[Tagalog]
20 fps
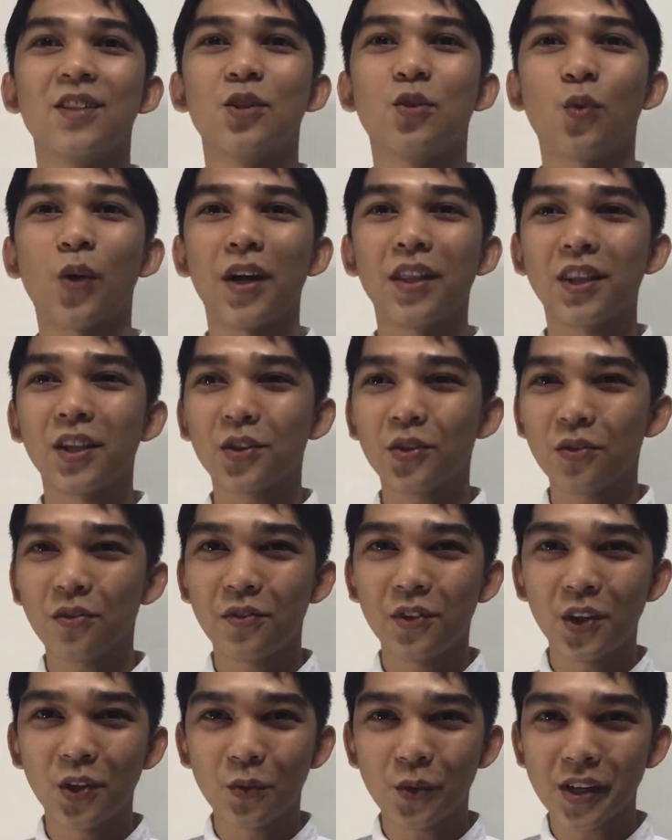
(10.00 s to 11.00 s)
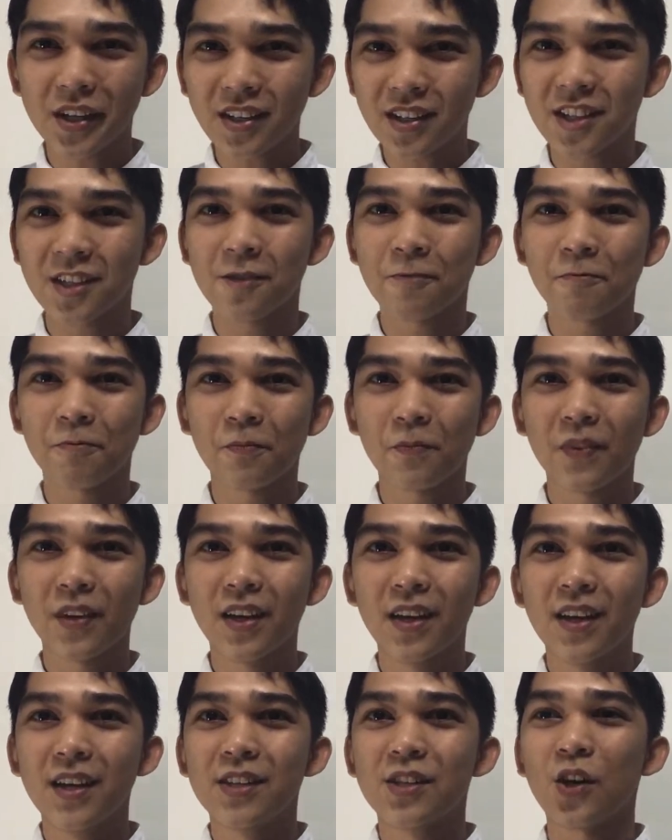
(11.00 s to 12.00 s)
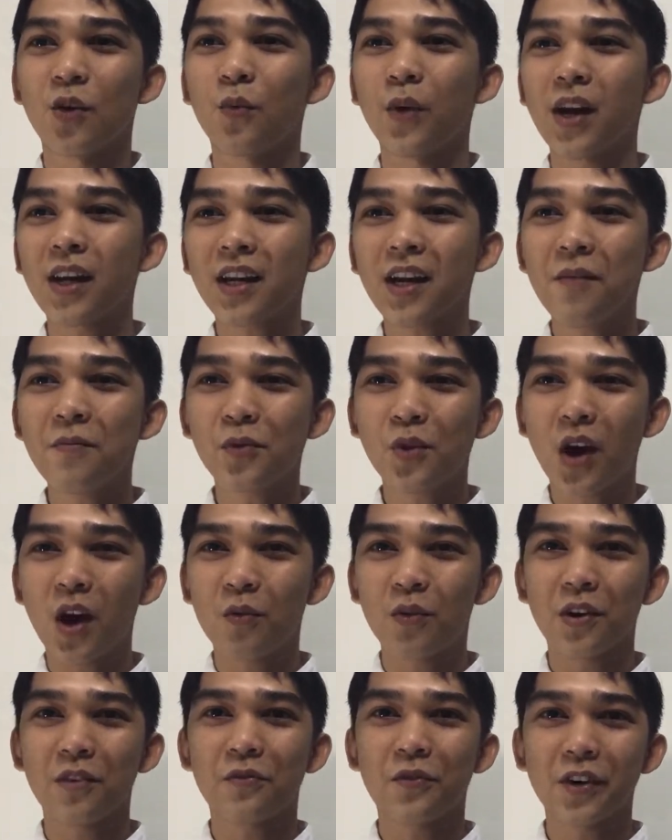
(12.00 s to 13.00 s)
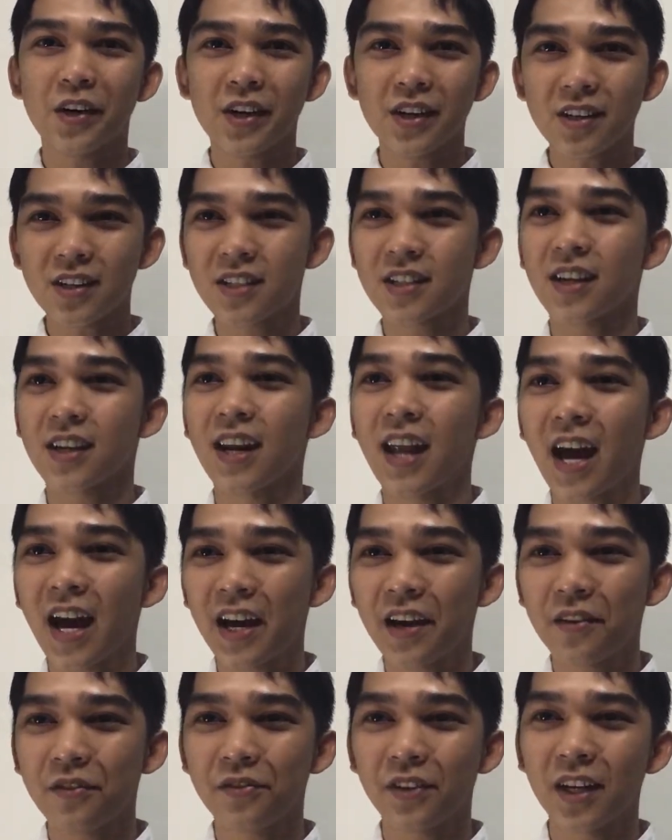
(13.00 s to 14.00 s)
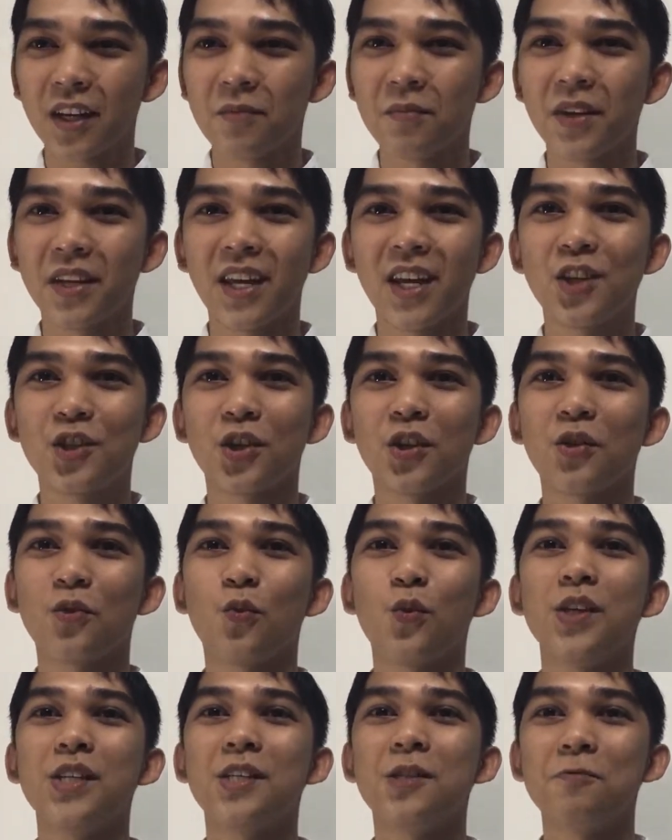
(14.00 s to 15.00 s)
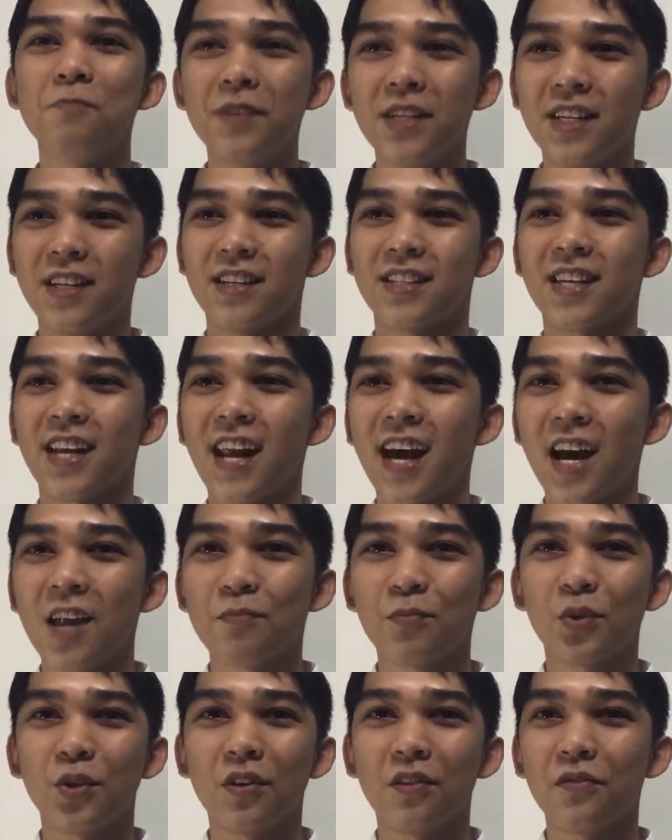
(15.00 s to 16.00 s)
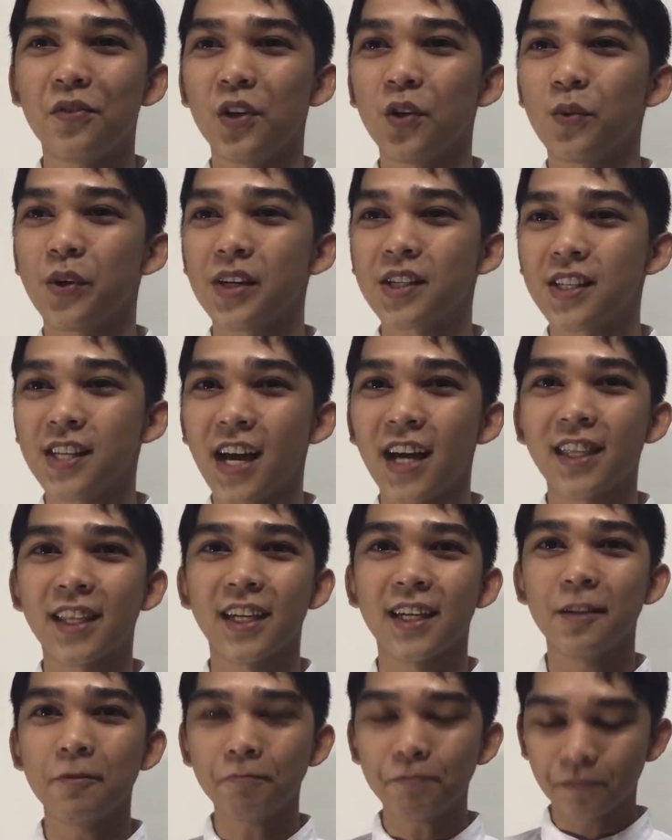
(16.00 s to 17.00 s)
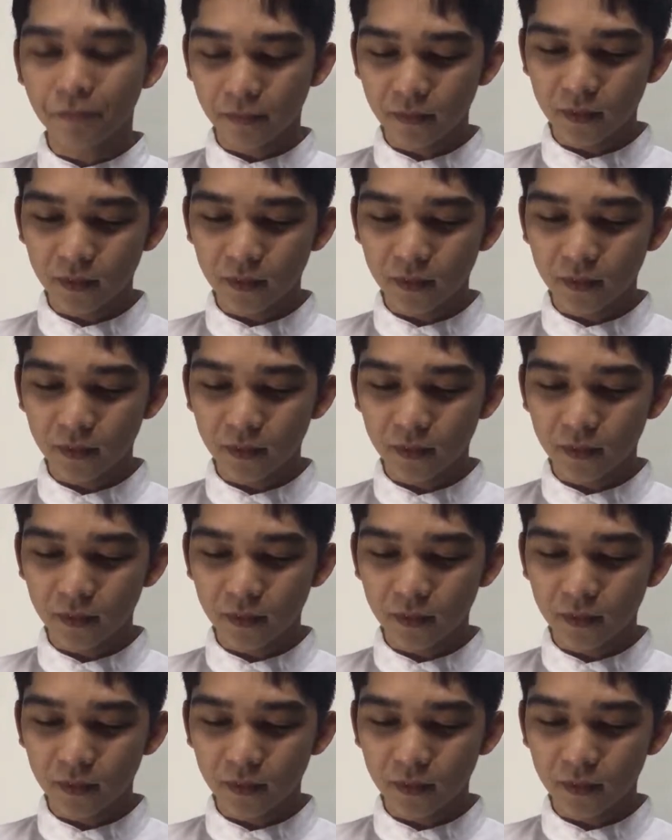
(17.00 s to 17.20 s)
22 viewers. So welcome to our first live elimination quiz B sa lahat po ng viewers natin.